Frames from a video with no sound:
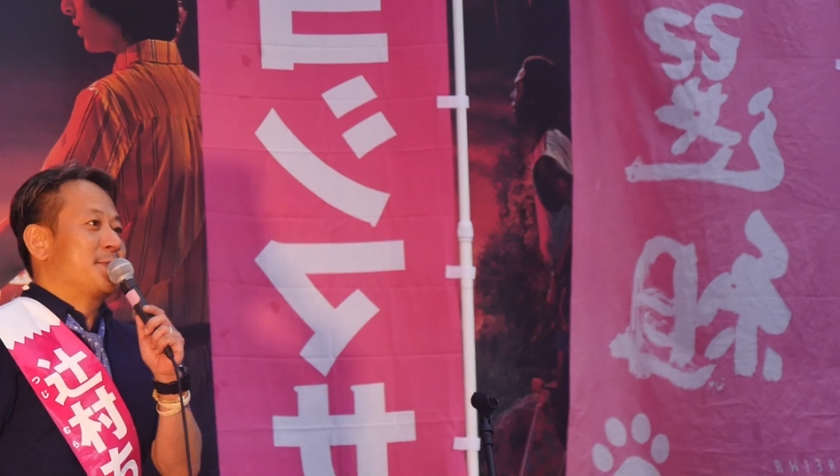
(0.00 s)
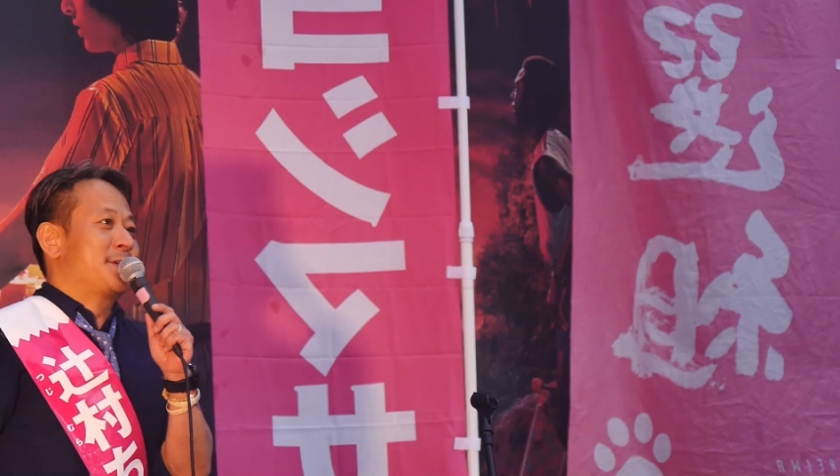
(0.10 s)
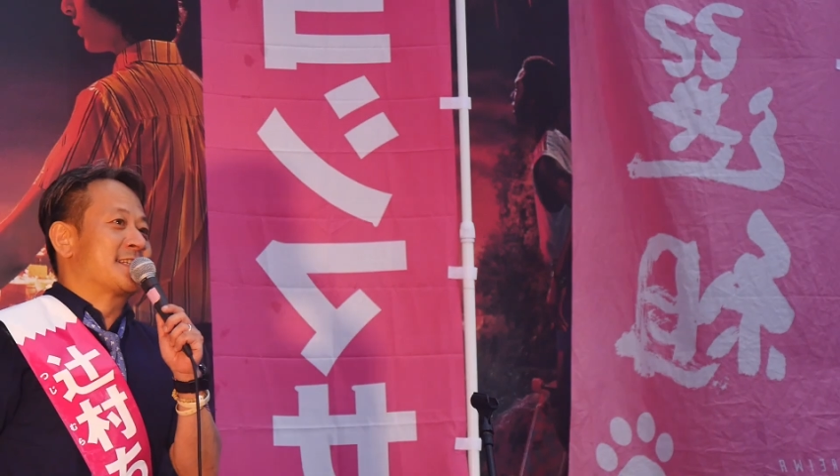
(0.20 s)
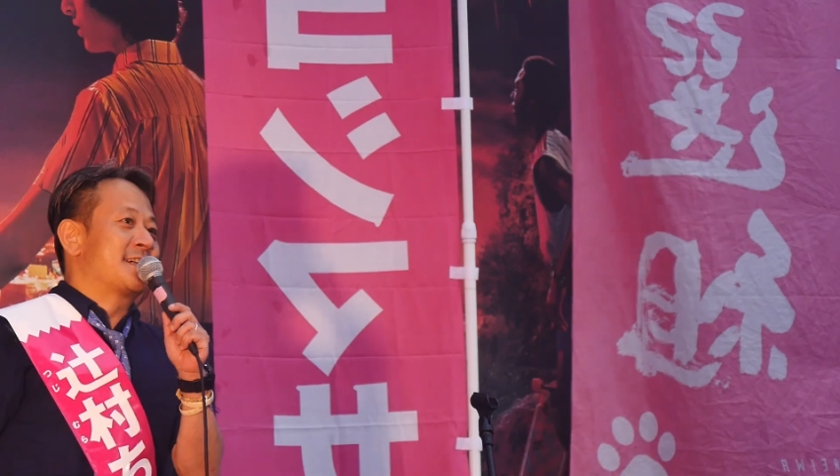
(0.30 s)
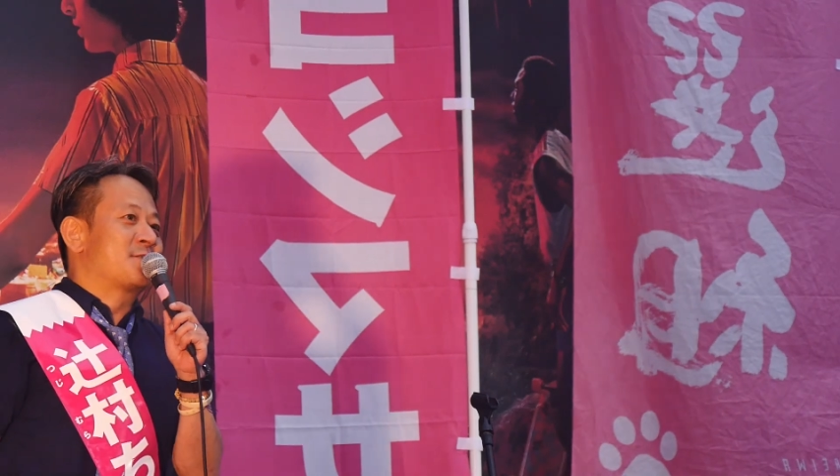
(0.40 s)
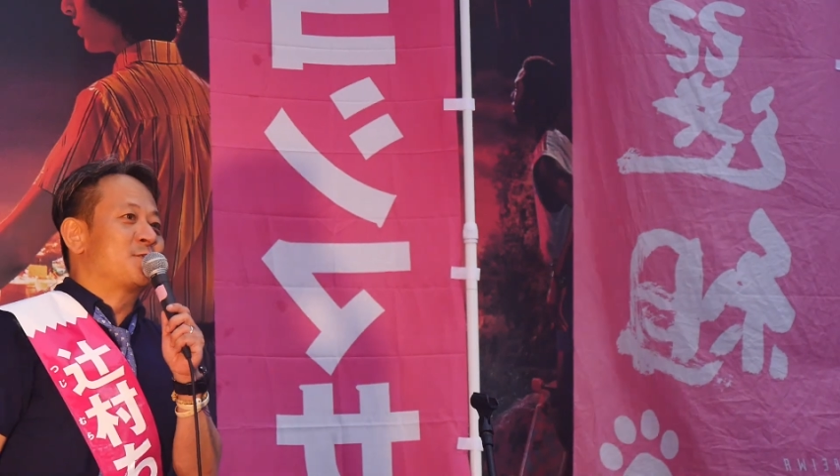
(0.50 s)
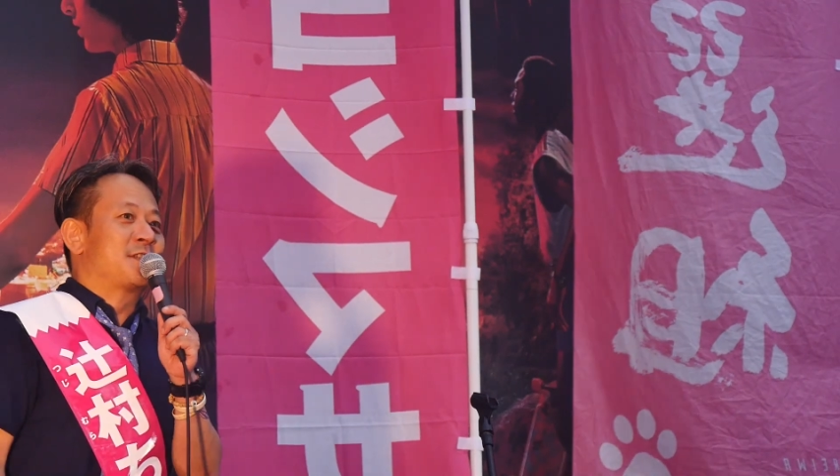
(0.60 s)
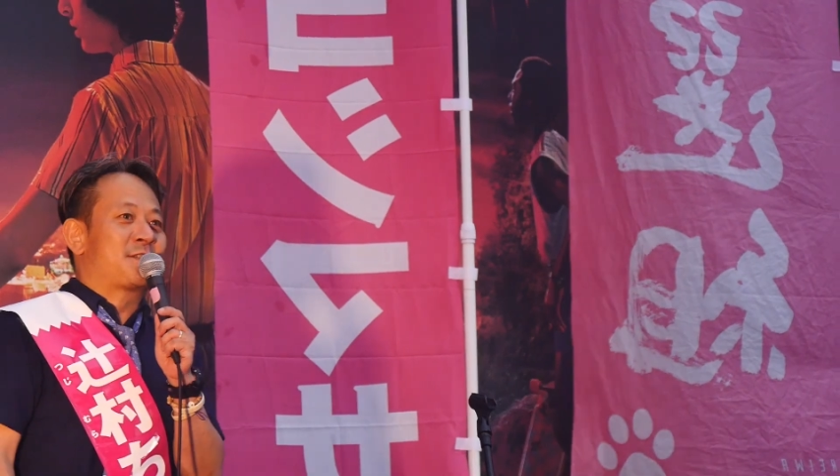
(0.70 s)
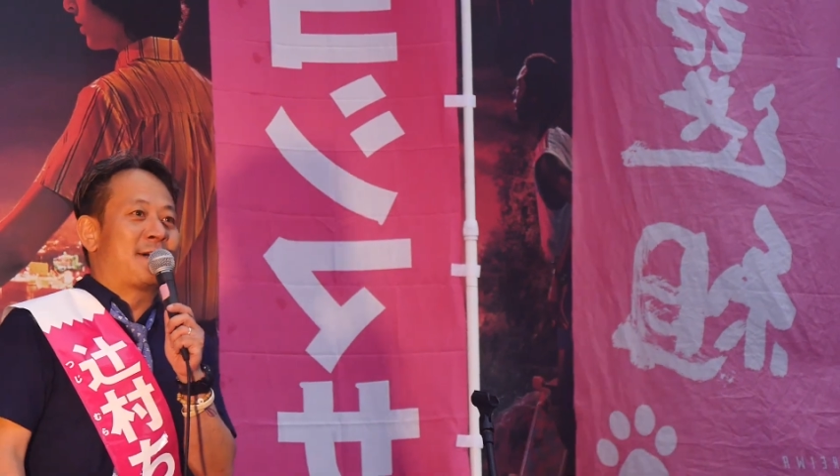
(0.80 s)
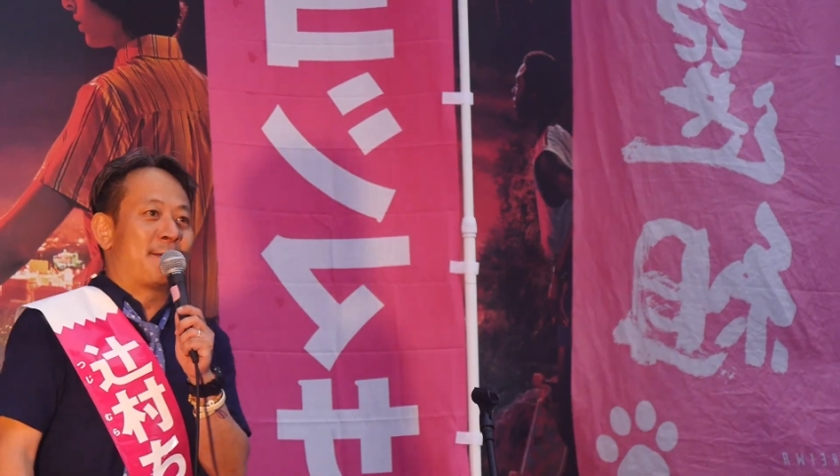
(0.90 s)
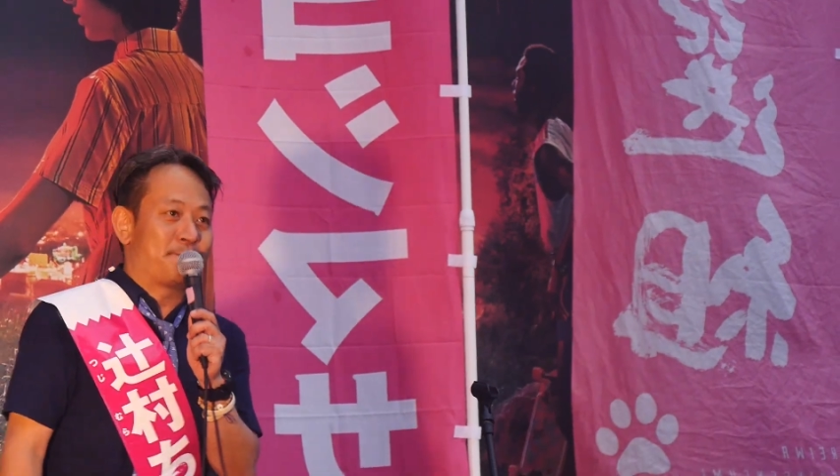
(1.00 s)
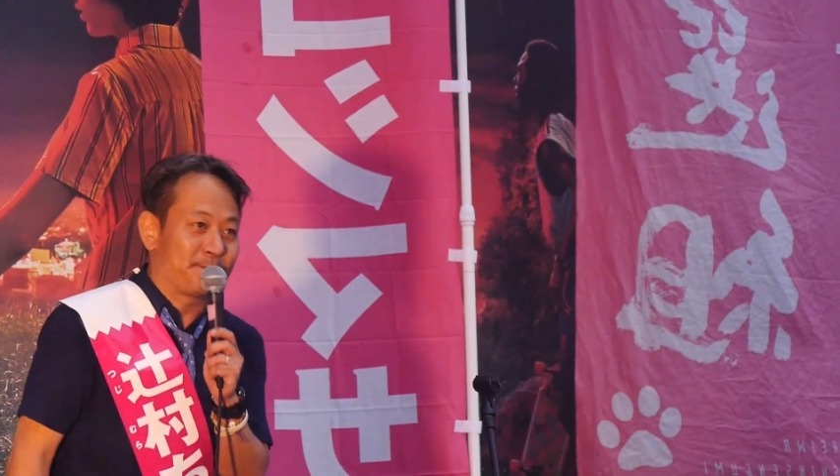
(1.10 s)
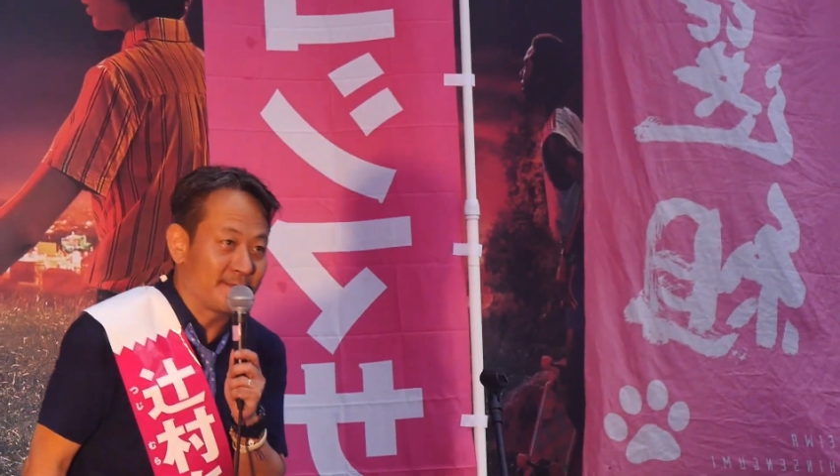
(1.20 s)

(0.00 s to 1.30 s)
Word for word: 皆さんこんにちは